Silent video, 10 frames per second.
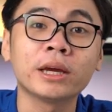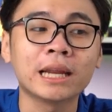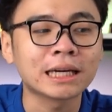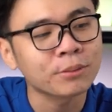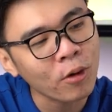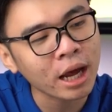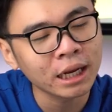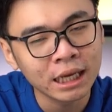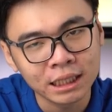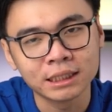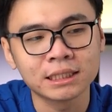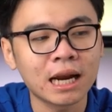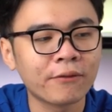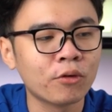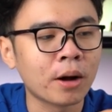1200W thì sẽ
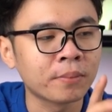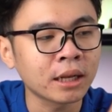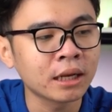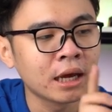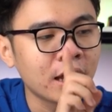là phù hợp nhất.